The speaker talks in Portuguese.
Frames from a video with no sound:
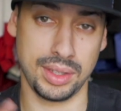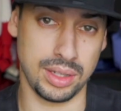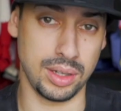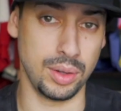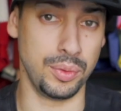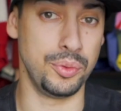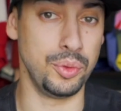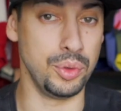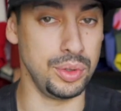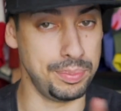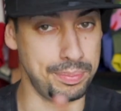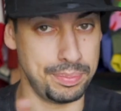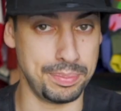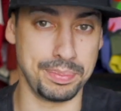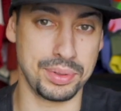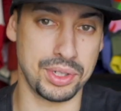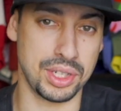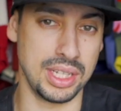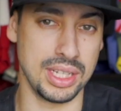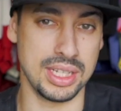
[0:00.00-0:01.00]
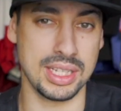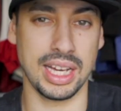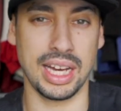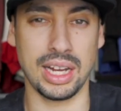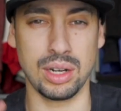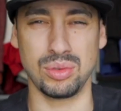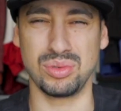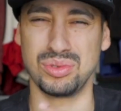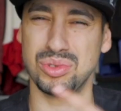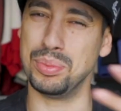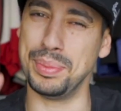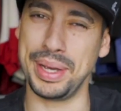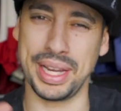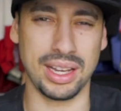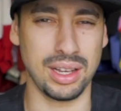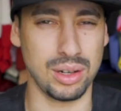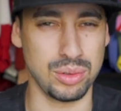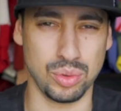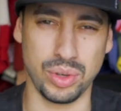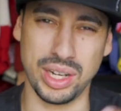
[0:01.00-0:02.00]
que eu fui pesquisar como é
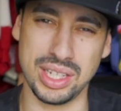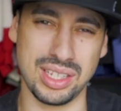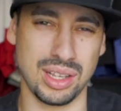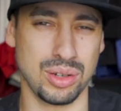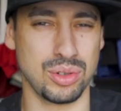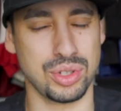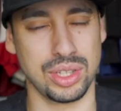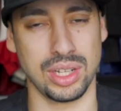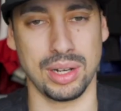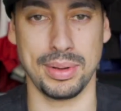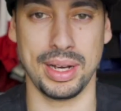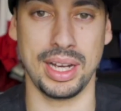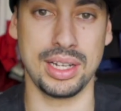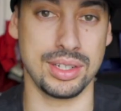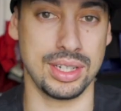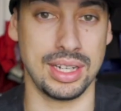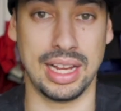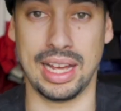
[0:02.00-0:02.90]
que eram, quais eram os trabalhos,